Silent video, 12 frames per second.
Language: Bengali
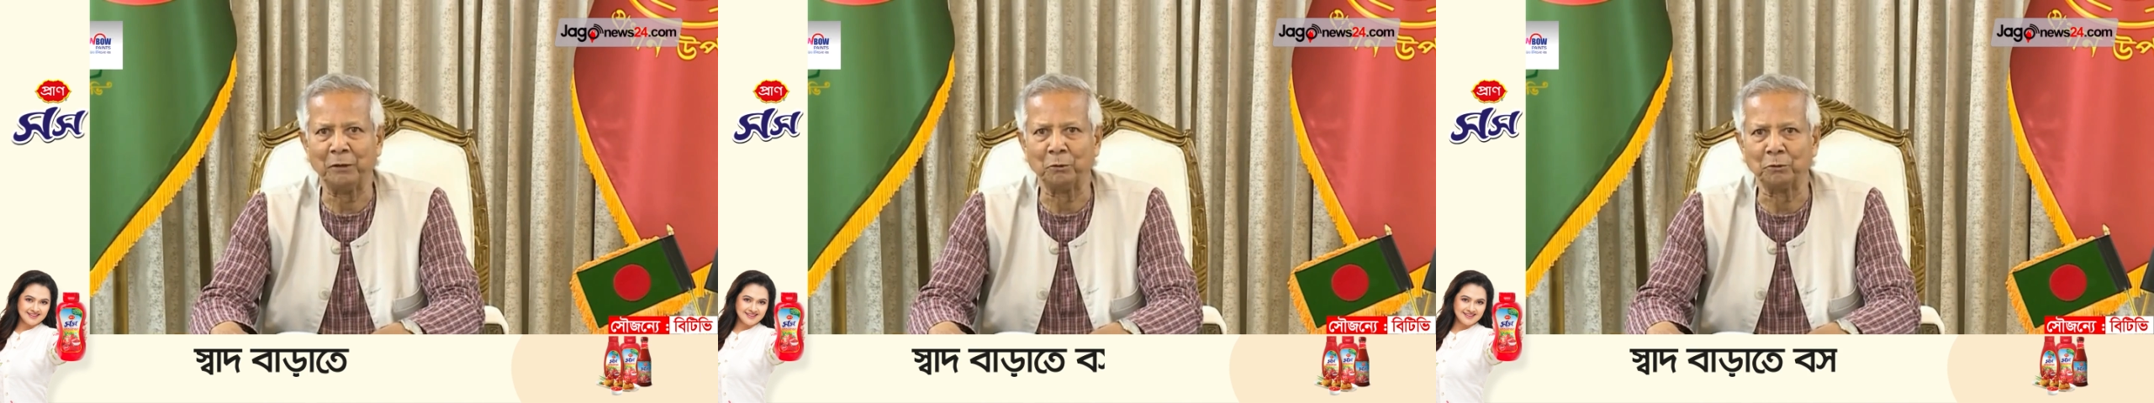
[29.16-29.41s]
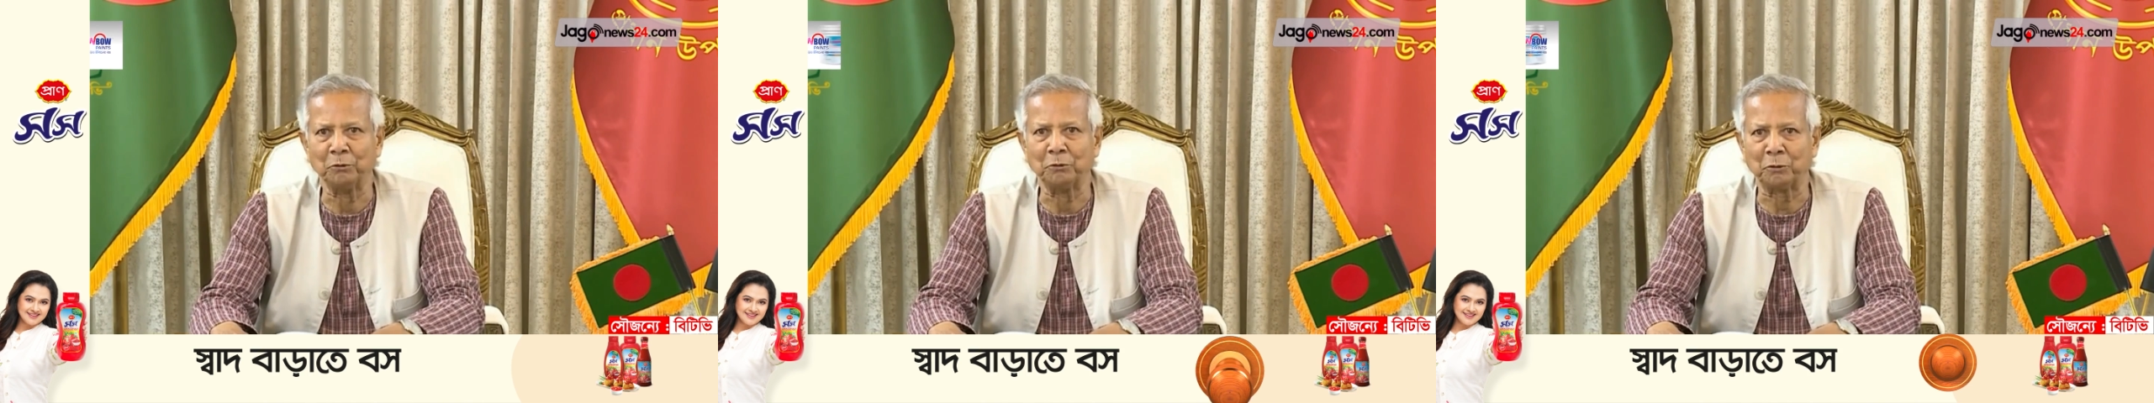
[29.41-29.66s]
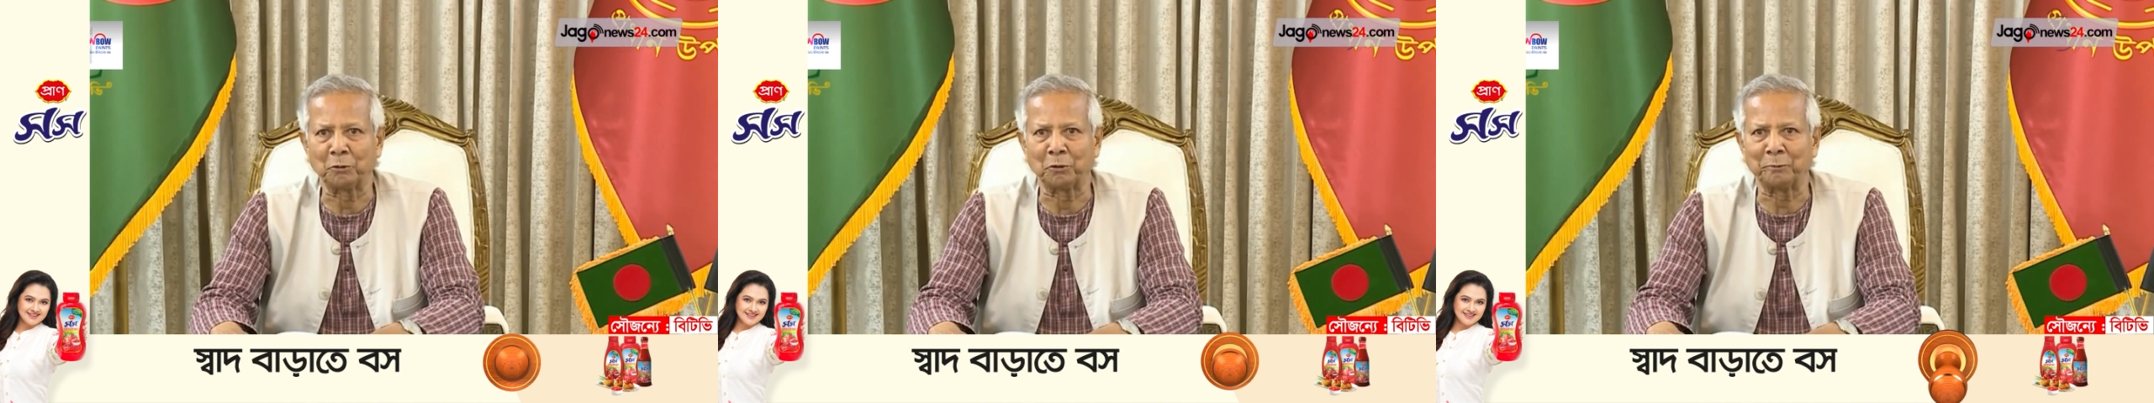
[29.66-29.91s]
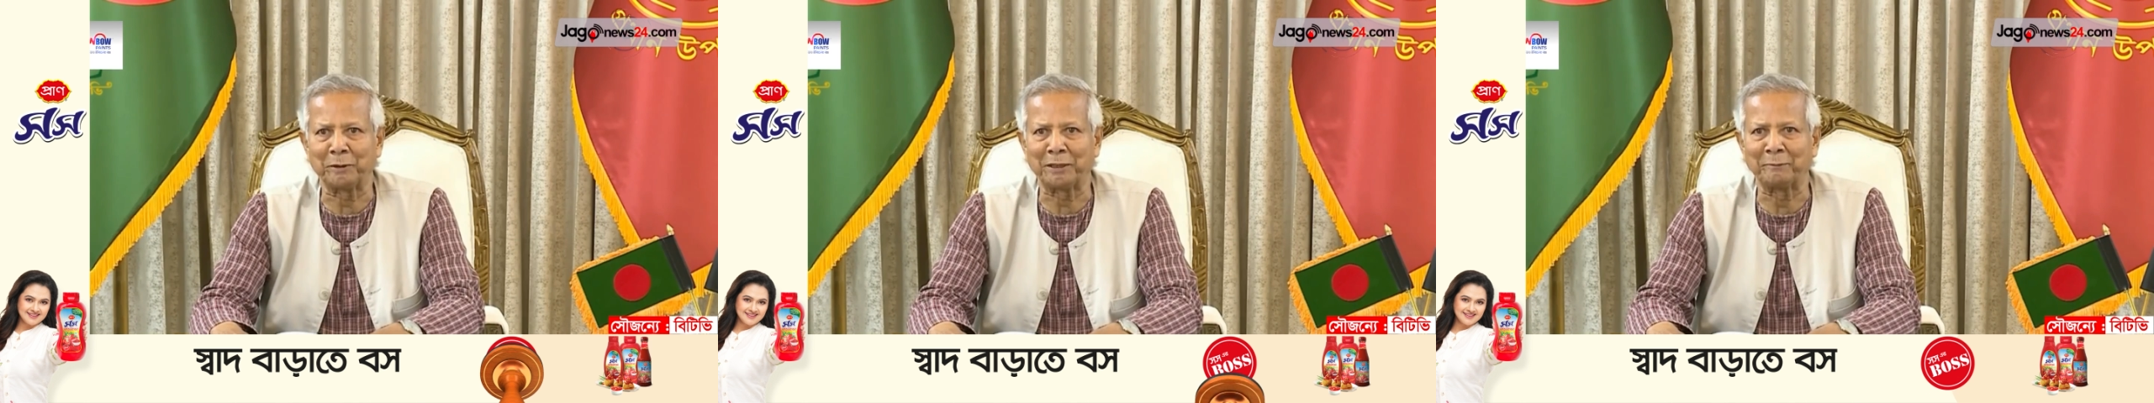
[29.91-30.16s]
এখন এই নতুন
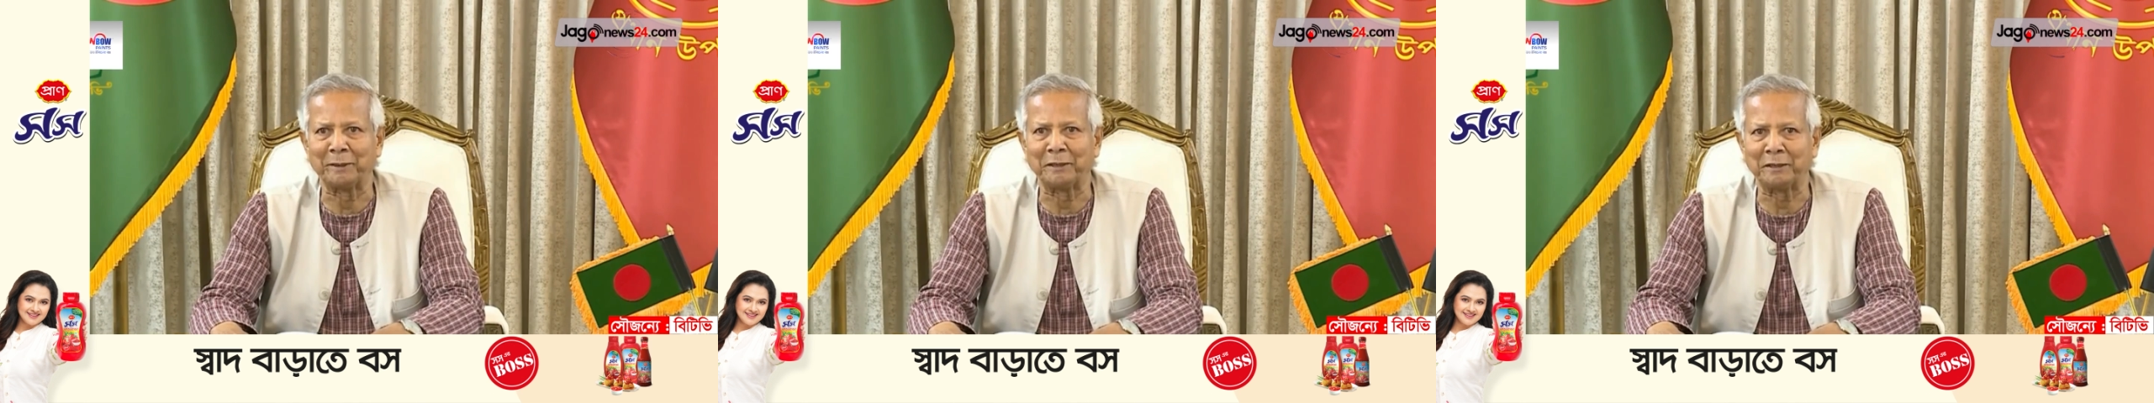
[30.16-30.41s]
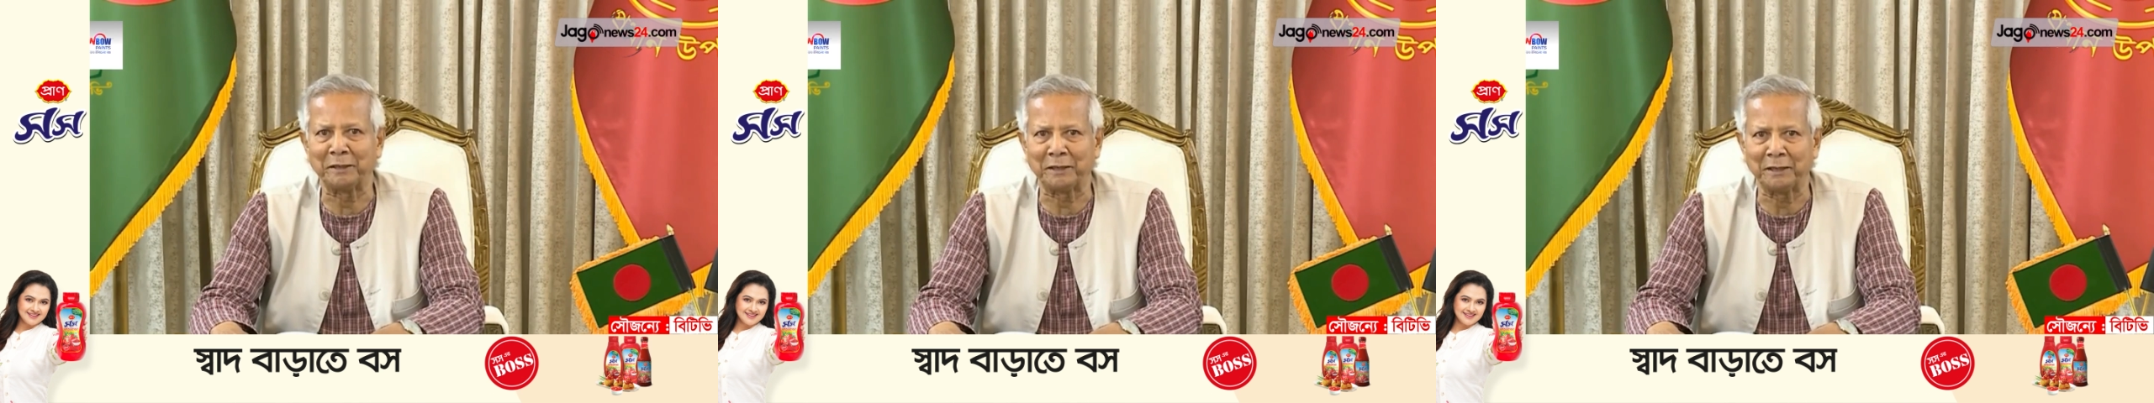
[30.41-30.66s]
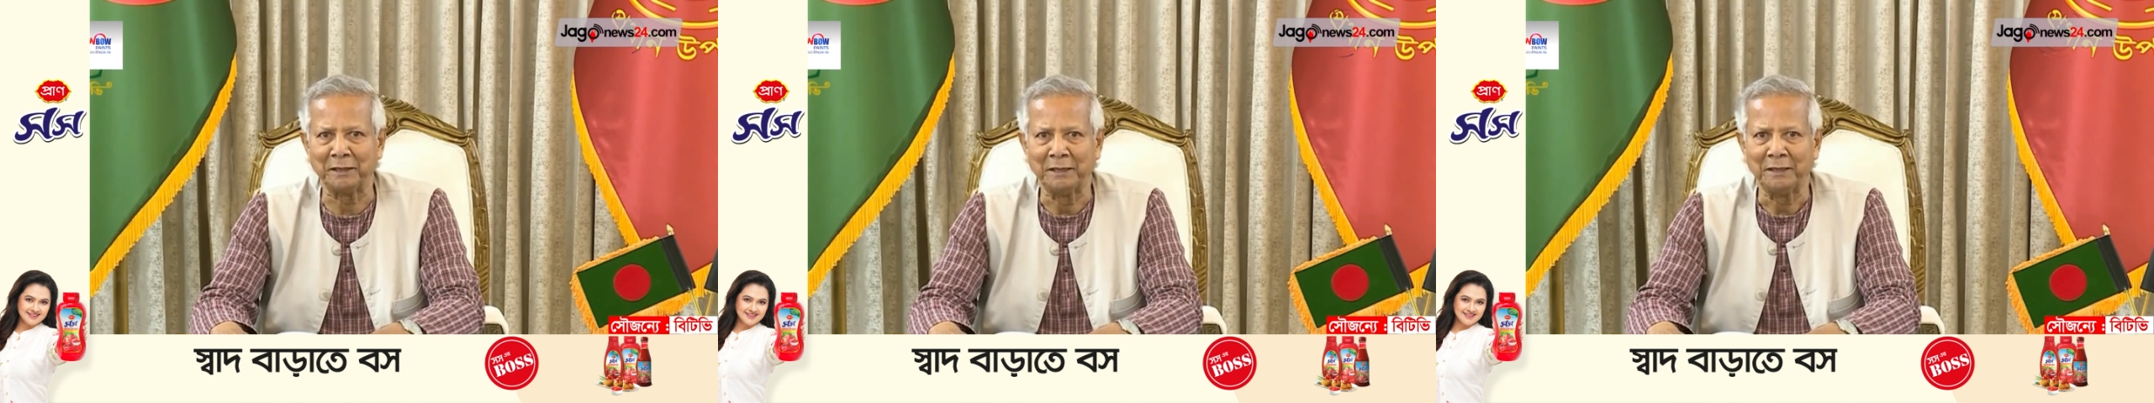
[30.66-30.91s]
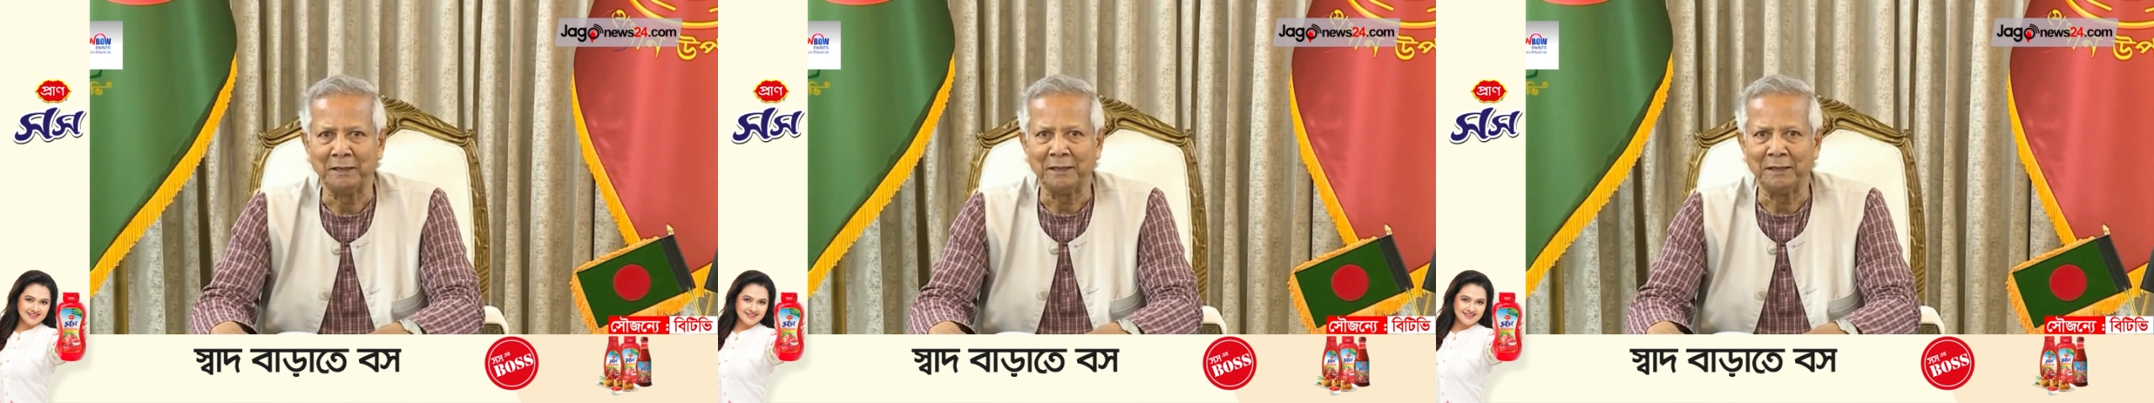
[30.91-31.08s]
তথ্য পাওয়ার ভিত্তিতে